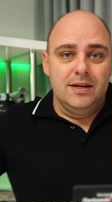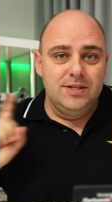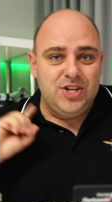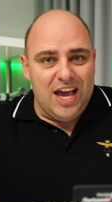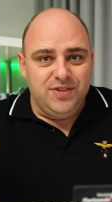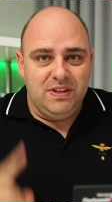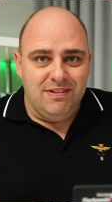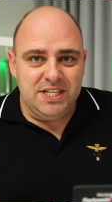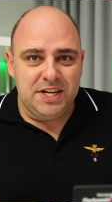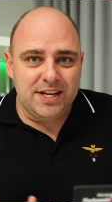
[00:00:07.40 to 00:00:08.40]
Cześć,
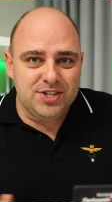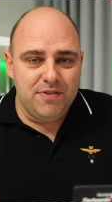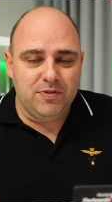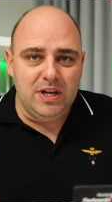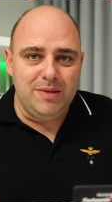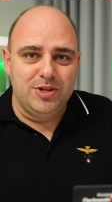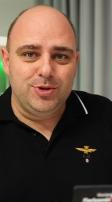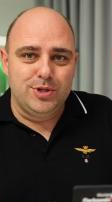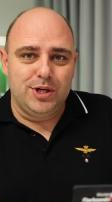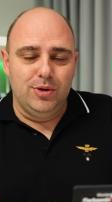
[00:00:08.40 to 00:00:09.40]
witam serdecznie w kolejnym
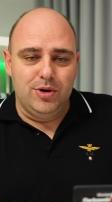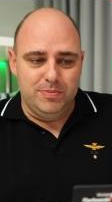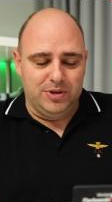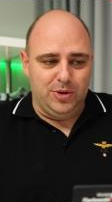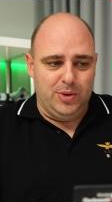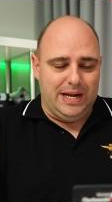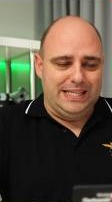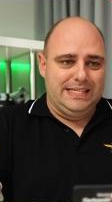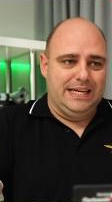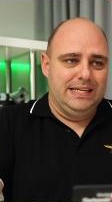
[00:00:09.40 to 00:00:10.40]
odcinku cyklu
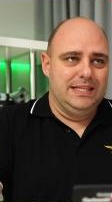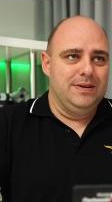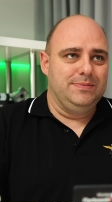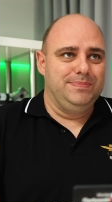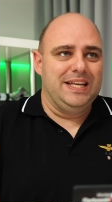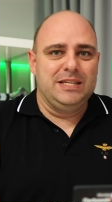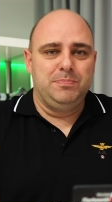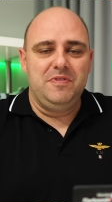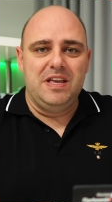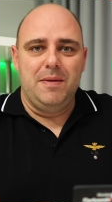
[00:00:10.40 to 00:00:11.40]
Motodoradca. No, teraz
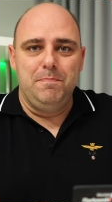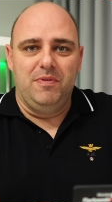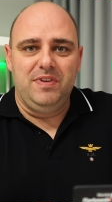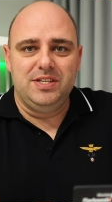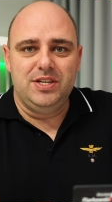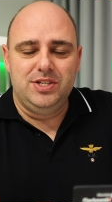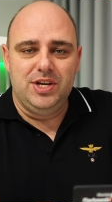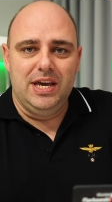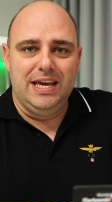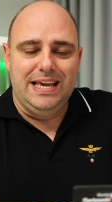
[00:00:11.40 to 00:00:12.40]
powinienem powiedzieć
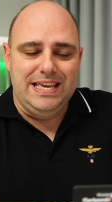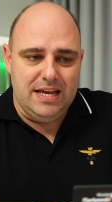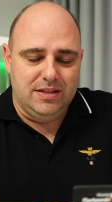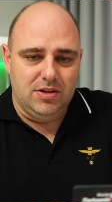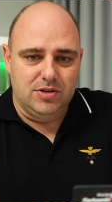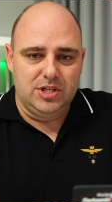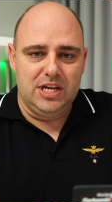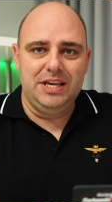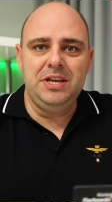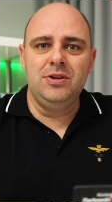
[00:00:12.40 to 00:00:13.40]
jedno,
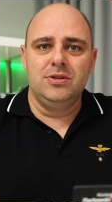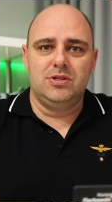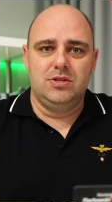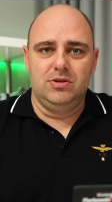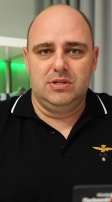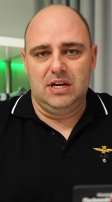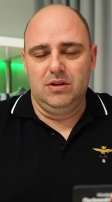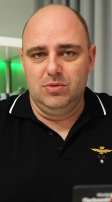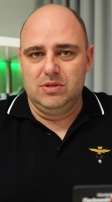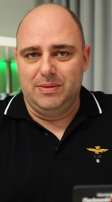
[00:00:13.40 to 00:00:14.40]
że idąc do
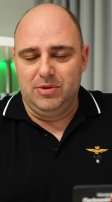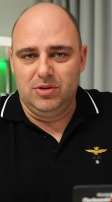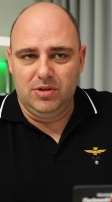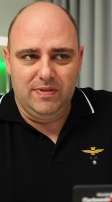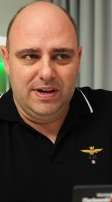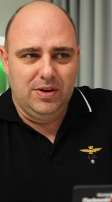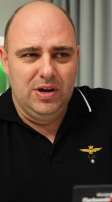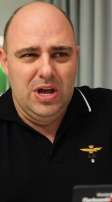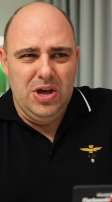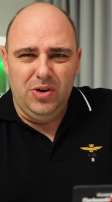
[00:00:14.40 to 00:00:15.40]
salonu samochodowego,
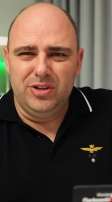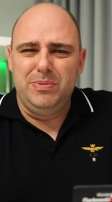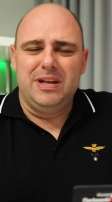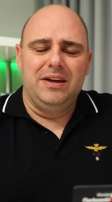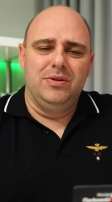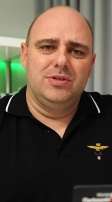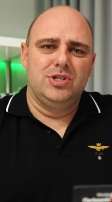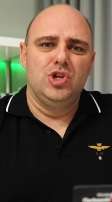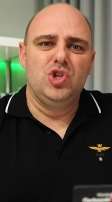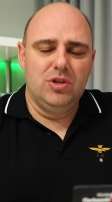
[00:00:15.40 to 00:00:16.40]

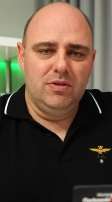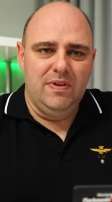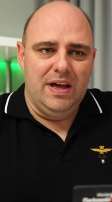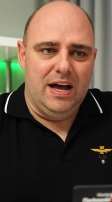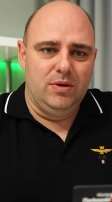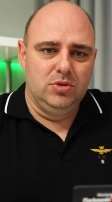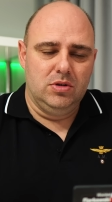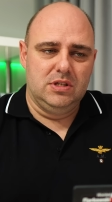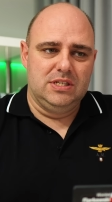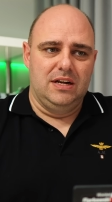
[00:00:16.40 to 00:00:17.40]
odbierając nowe
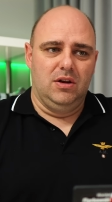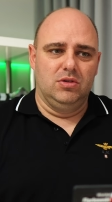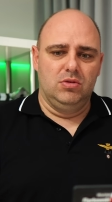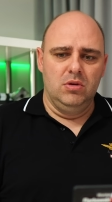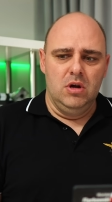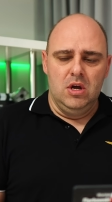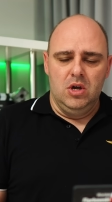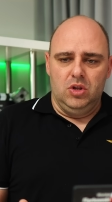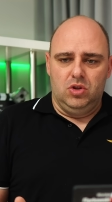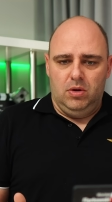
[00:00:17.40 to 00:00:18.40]
auto z salonu,
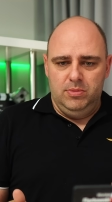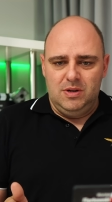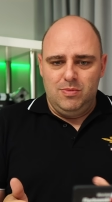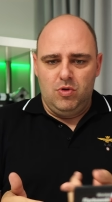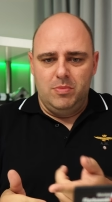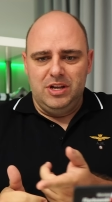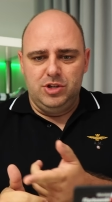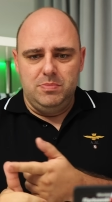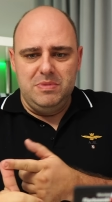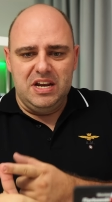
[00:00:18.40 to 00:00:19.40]
dobrze było
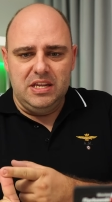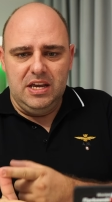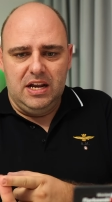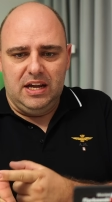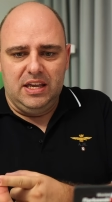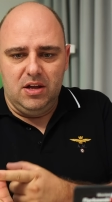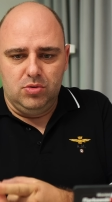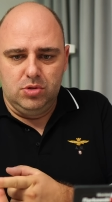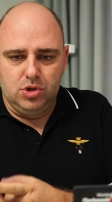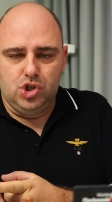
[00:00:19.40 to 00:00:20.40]
mieć miernik
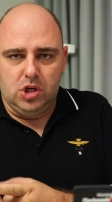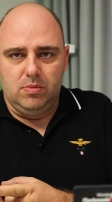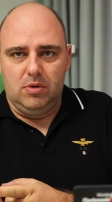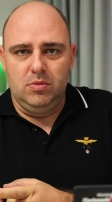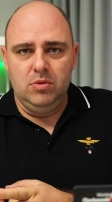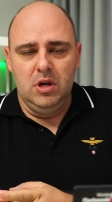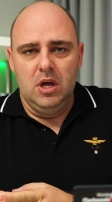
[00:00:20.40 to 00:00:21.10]
lakieru z sobą,